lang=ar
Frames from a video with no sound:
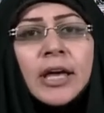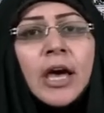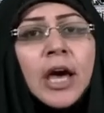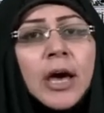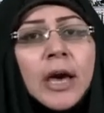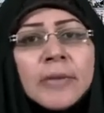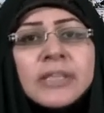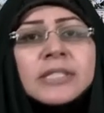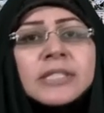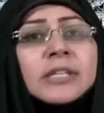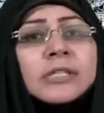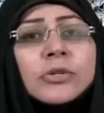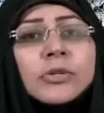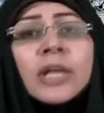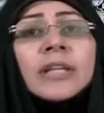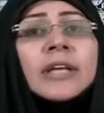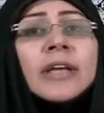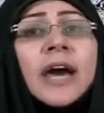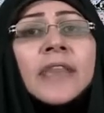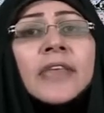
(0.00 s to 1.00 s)
امزق صوره
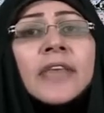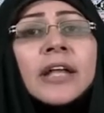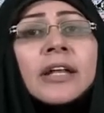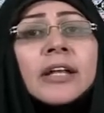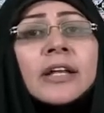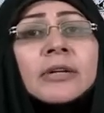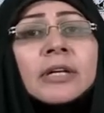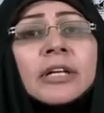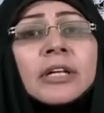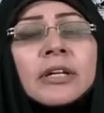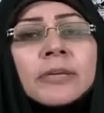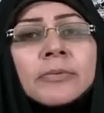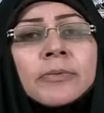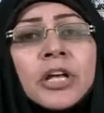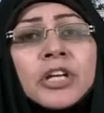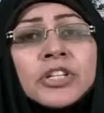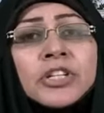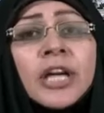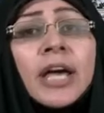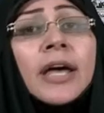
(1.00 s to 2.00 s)
هذا
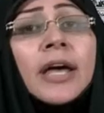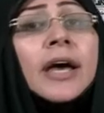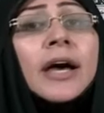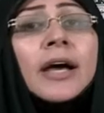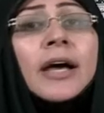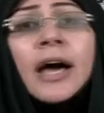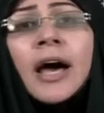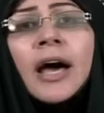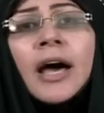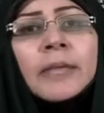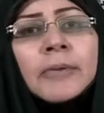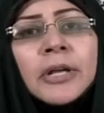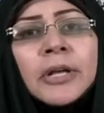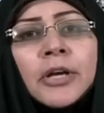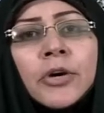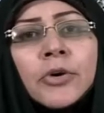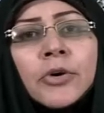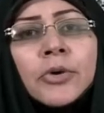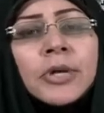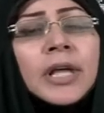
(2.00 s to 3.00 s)
المرشح كائن من
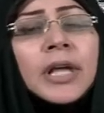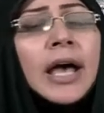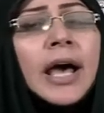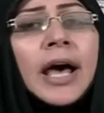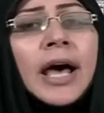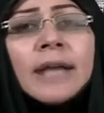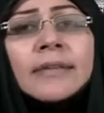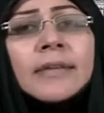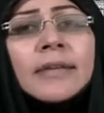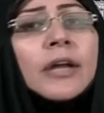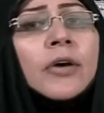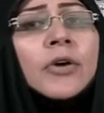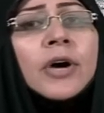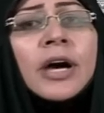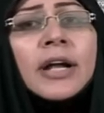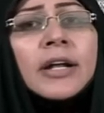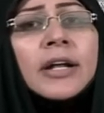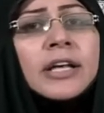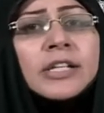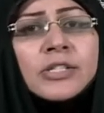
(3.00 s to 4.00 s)
يكون حتى لو
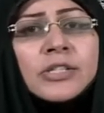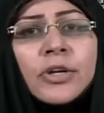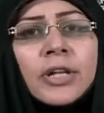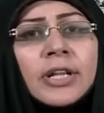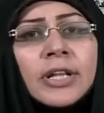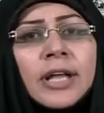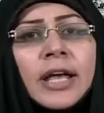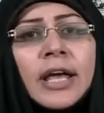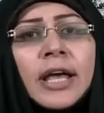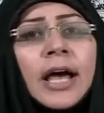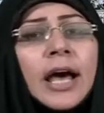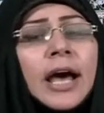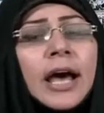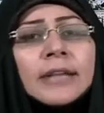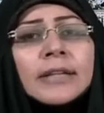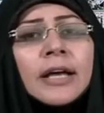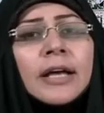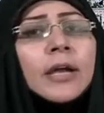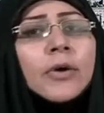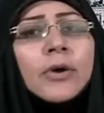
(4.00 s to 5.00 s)
كان رئيس كتله
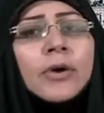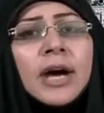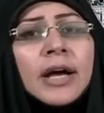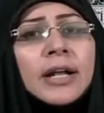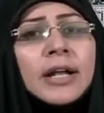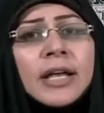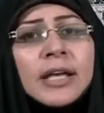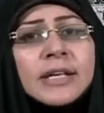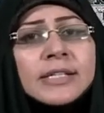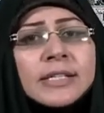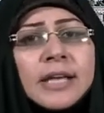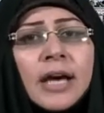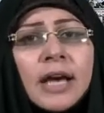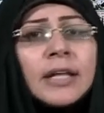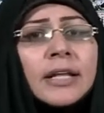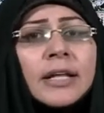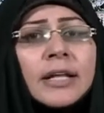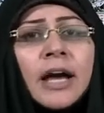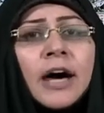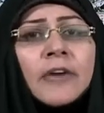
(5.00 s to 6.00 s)
حتى لو كان رئيس
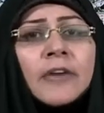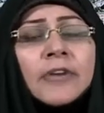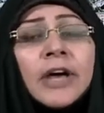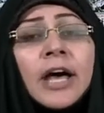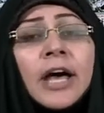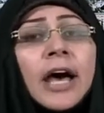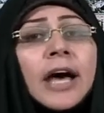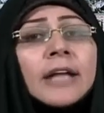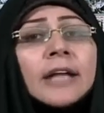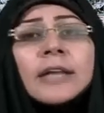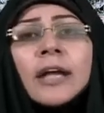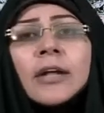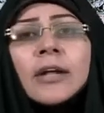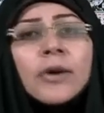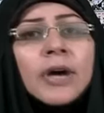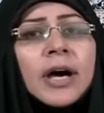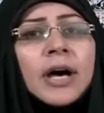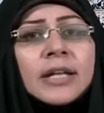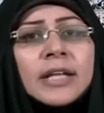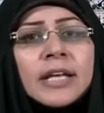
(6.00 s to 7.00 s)
احتلاف حتى لو
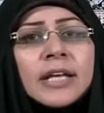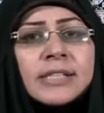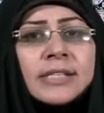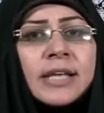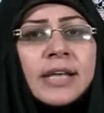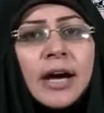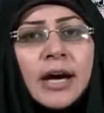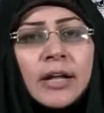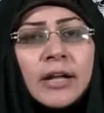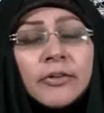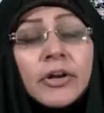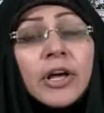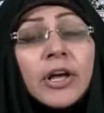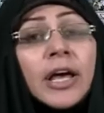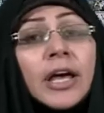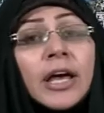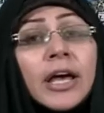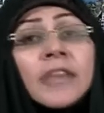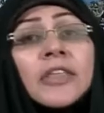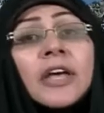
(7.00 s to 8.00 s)
كان رئيس تآلف
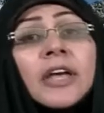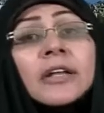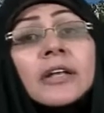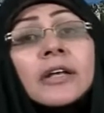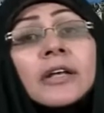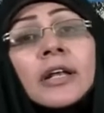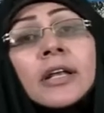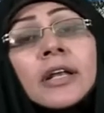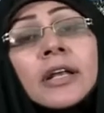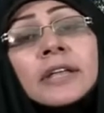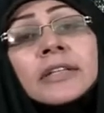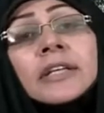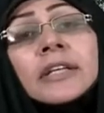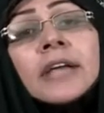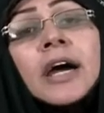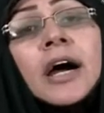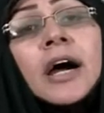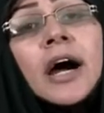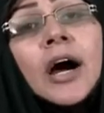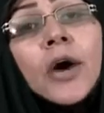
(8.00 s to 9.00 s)
اذا
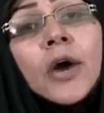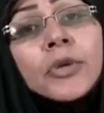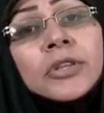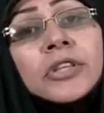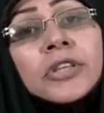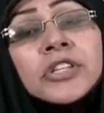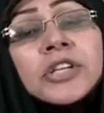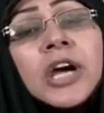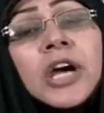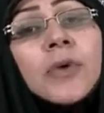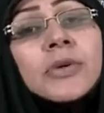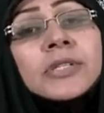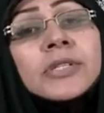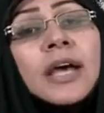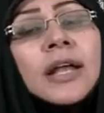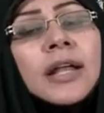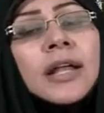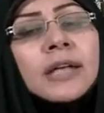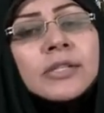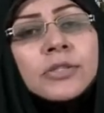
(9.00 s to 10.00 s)
الاعتداء او التجاوز
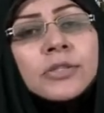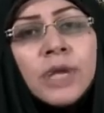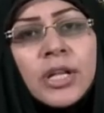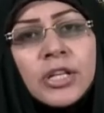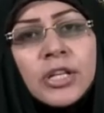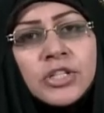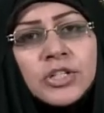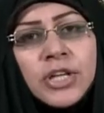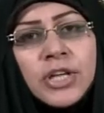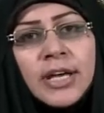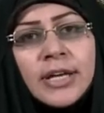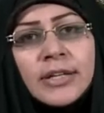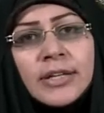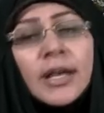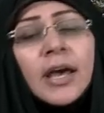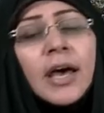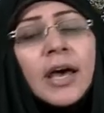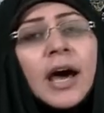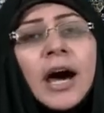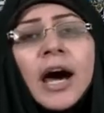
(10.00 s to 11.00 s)
على صوره الشهيد
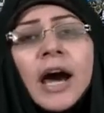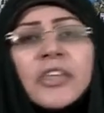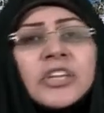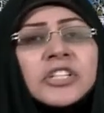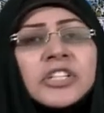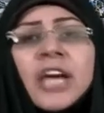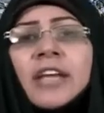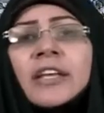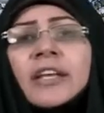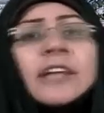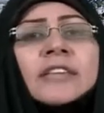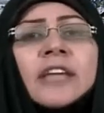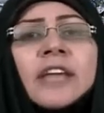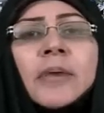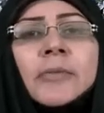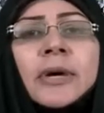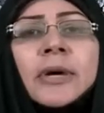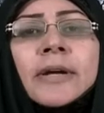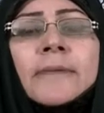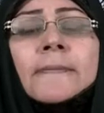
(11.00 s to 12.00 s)
هذا شيء خط
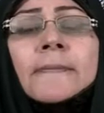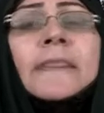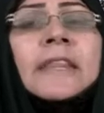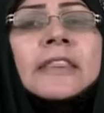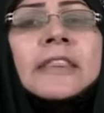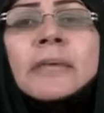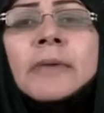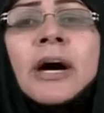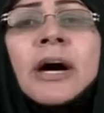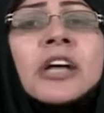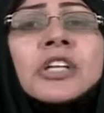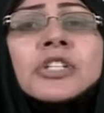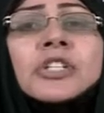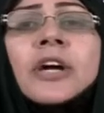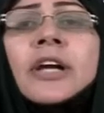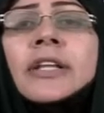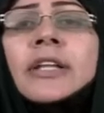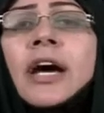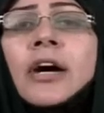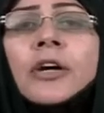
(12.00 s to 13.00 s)
احمر دماء
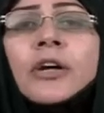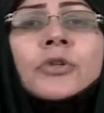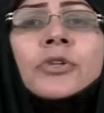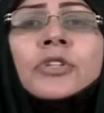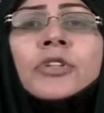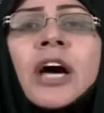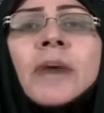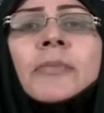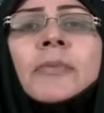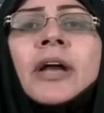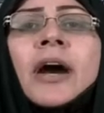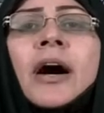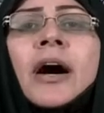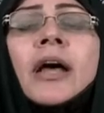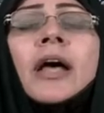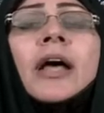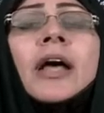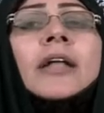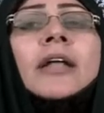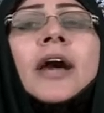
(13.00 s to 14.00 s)
الشهداء خطوط حمراء
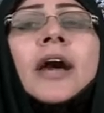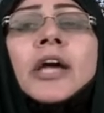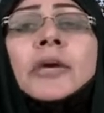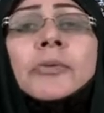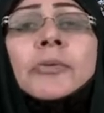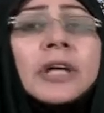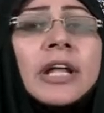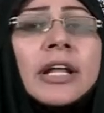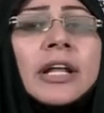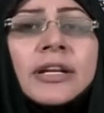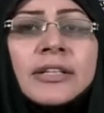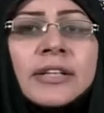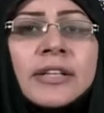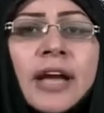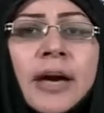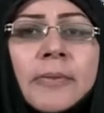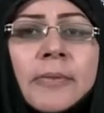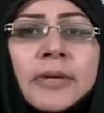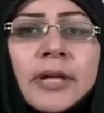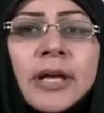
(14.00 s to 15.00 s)
لا يمكن
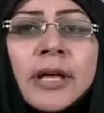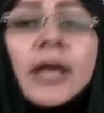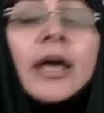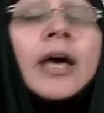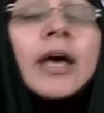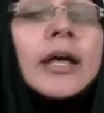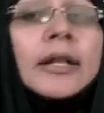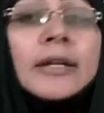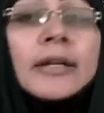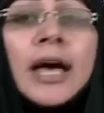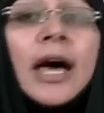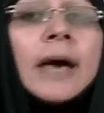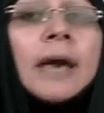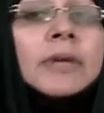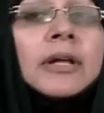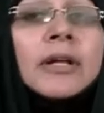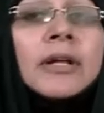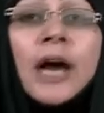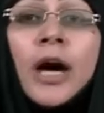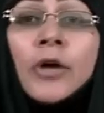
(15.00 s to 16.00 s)
الاقتراب منها نعم
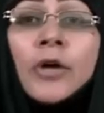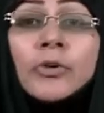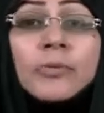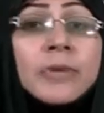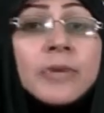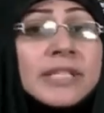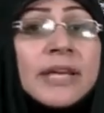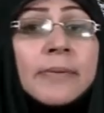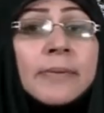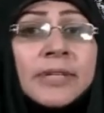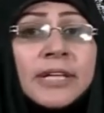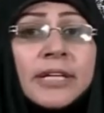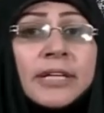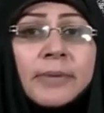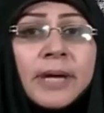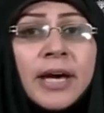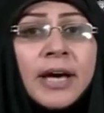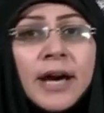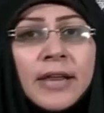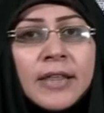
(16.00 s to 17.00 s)
القانون ملزم
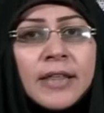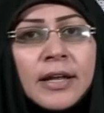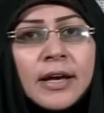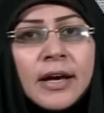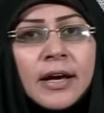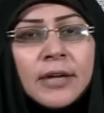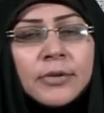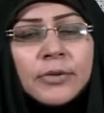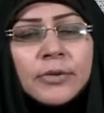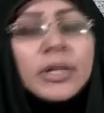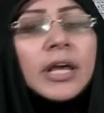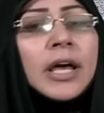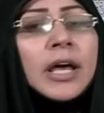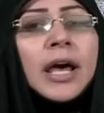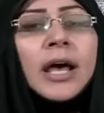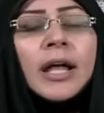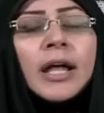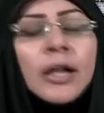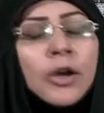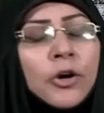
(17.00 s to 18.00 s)
بتطبيق هذا القانون
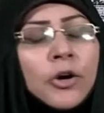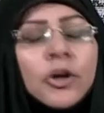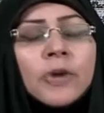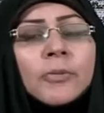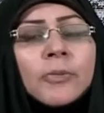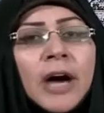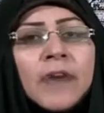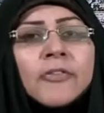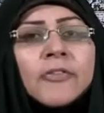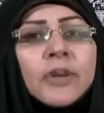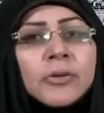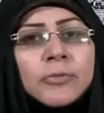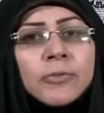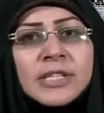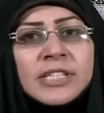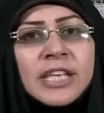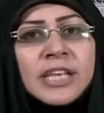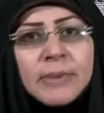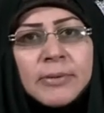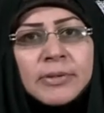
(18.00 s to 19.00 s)
الحكومة عفوا
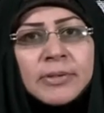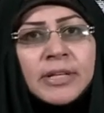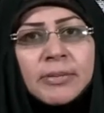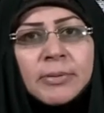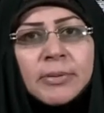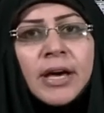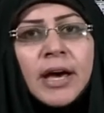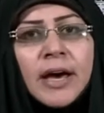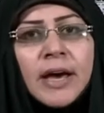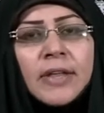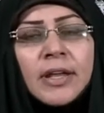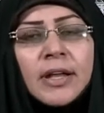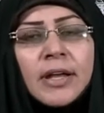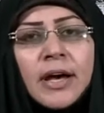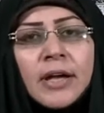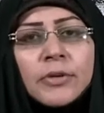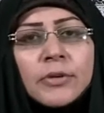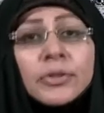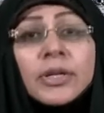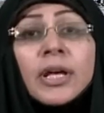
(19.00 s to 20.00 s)
ملزمة بتطبيق هذا
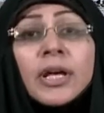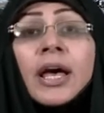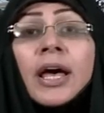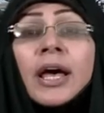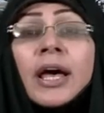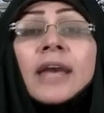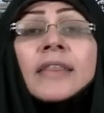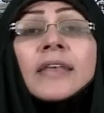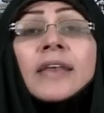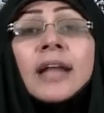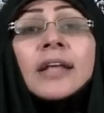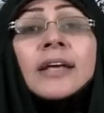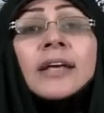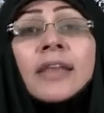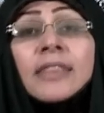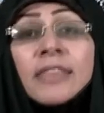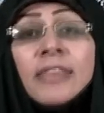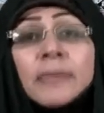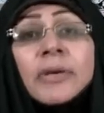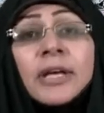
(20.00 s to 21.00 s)
القانون كذلك
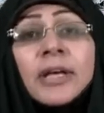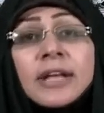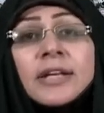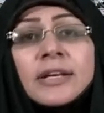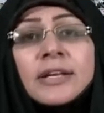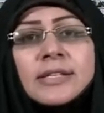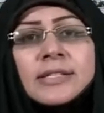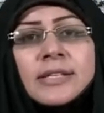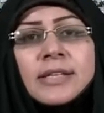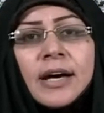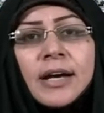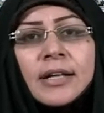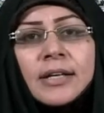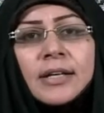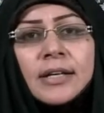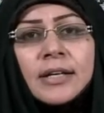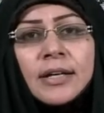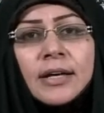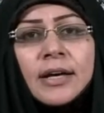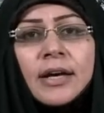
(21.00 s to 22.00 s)
الضمير
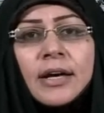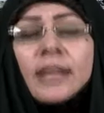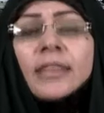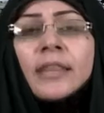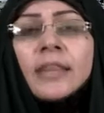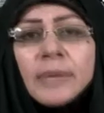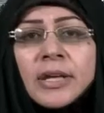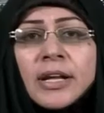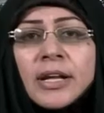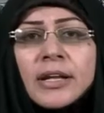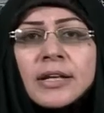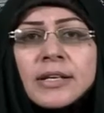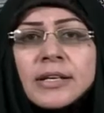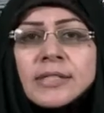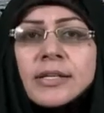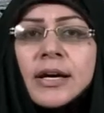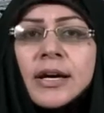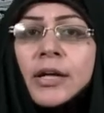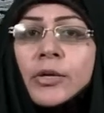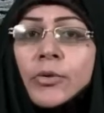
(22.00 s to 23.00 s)
الإنساني الضمير
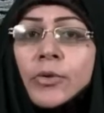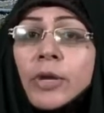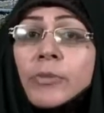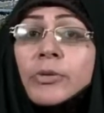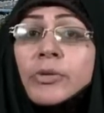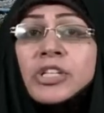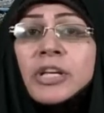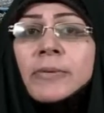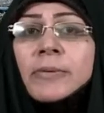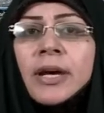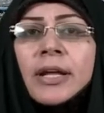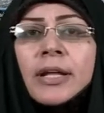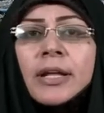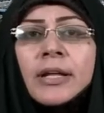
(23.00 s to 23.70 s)
الإنساني والمجتمع